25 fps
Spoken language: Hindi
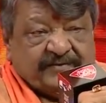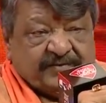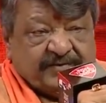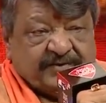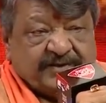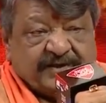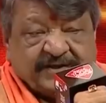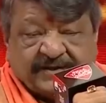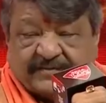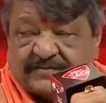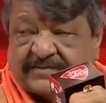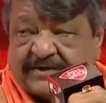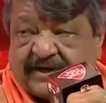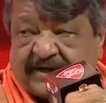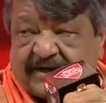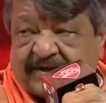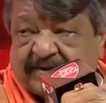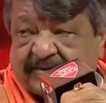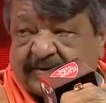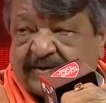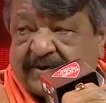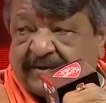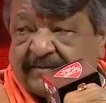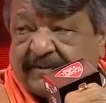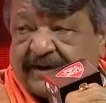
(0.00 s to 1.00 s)
कोई धर्मशाला
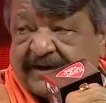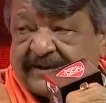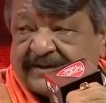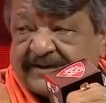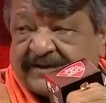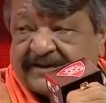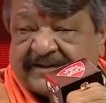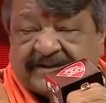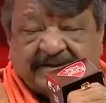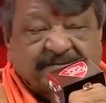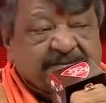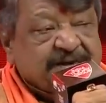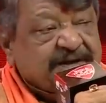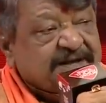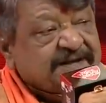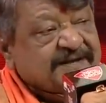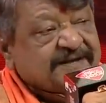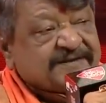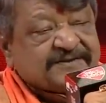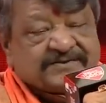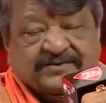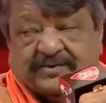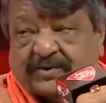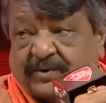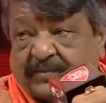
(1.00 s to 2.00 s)
थोड़ी भारतीय जनता पार्टी
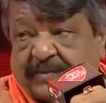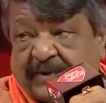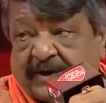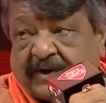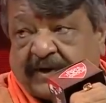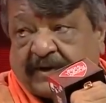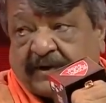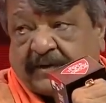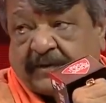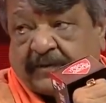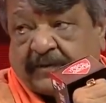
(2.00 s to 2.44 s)
आप मुझे ये